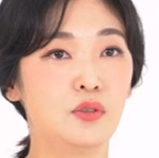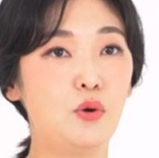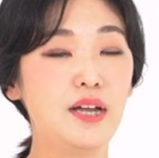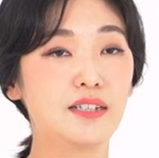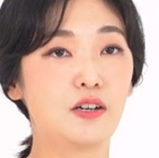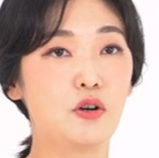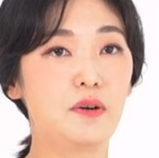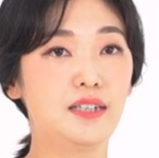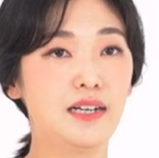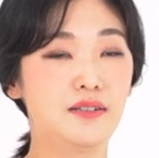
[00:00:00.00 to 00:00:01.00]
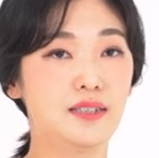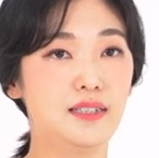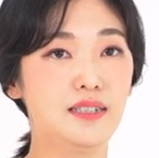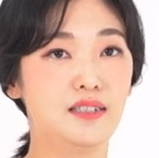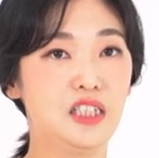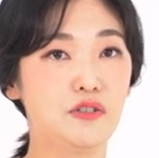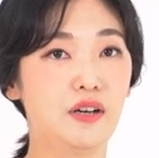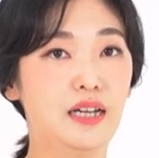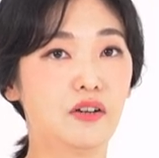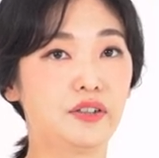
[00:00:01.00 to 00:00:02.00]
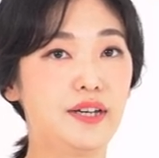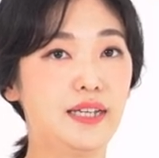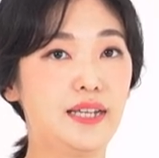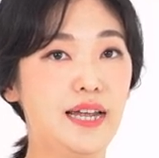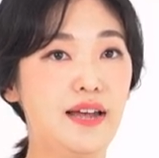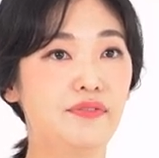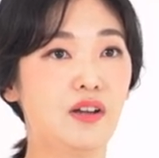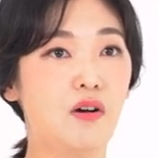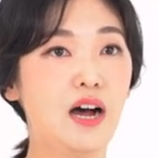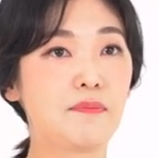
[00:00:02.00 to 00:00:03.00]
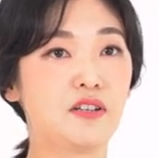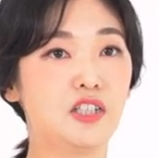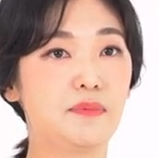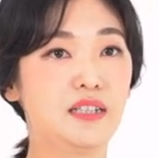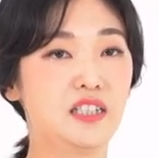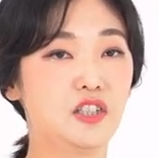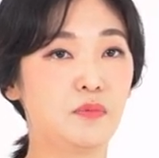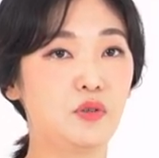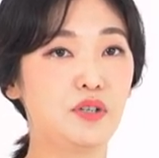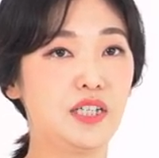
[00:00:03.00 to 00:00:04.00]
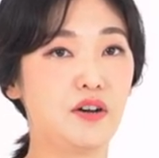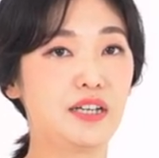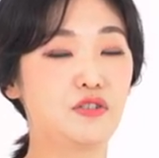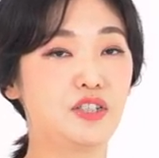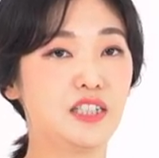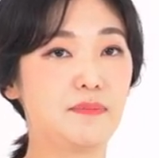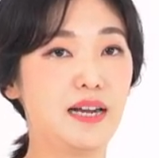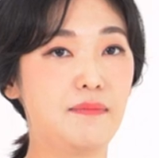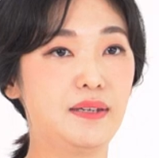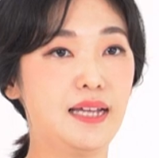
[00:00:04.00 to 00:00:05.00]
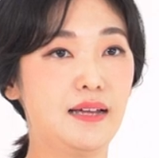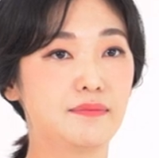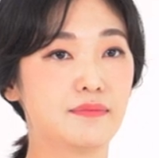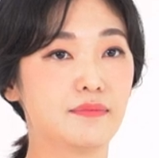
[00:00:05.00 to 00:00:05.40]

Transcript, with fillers: 또한 글로벌 탤런트는 지원한 언어에 대한 어학 면접이 있는 점도 기억해 주시기 바랍니다.